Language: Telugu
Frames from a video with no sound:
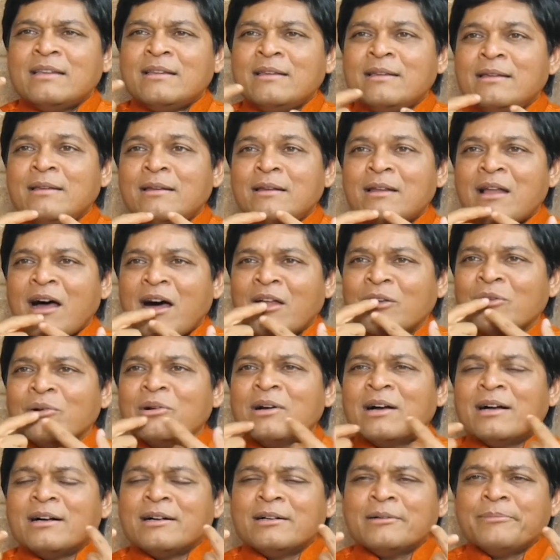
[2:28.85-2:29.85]
ఈ
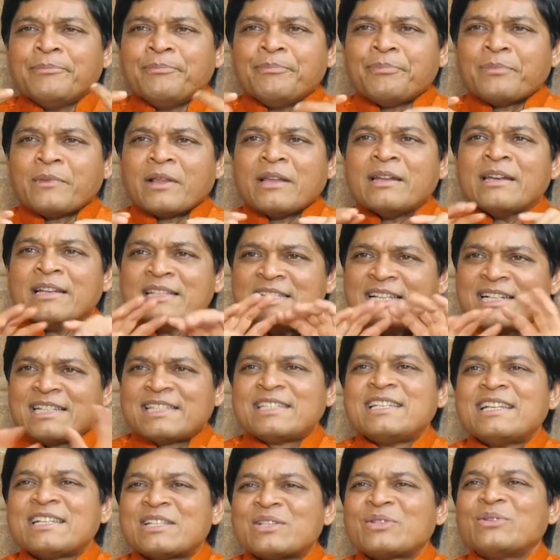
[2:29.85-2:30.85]
నాలుక
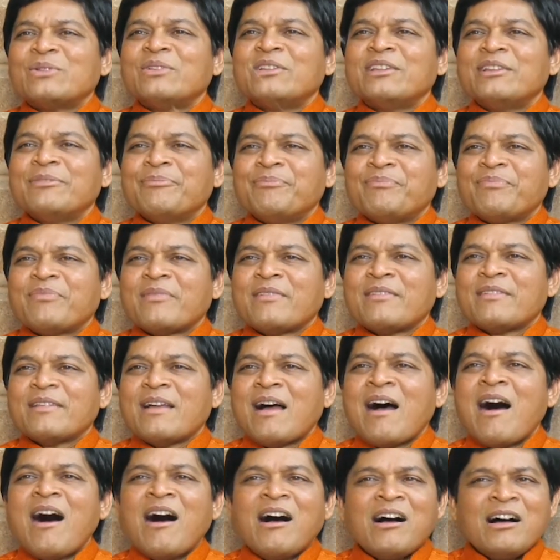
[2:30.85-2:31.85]
రిజెక్ట్ చేస్తుంది
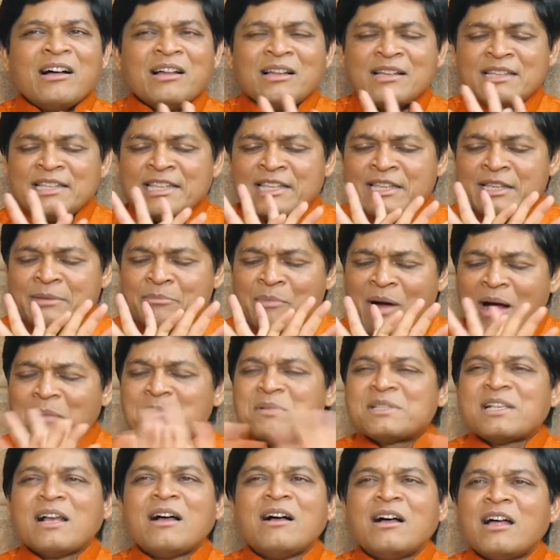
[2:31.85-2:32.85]
ఆహా ఈ
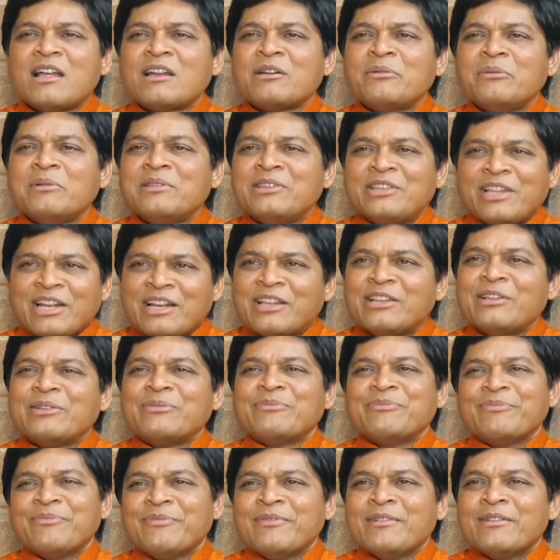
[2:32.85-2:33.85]
మాంసాహారం
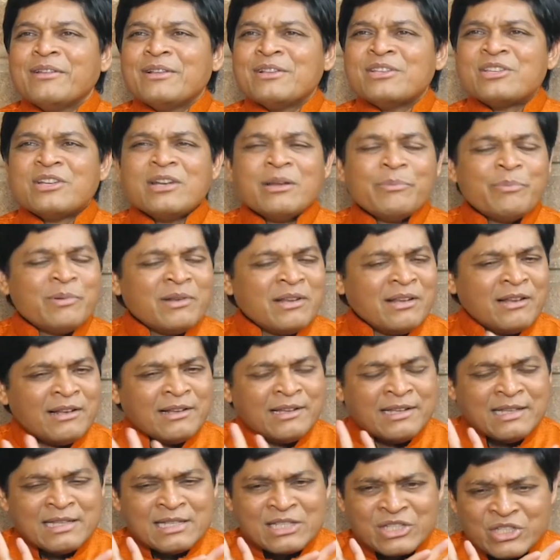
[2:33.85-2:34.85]
తినదు
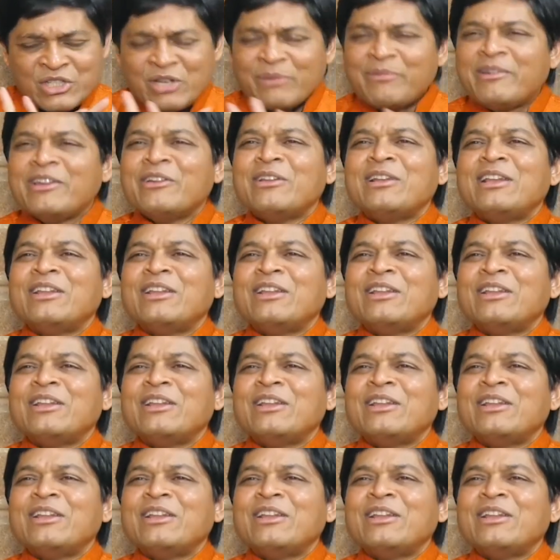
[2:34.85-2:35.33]
చిన్నపిల్లలకి ఇష్టమే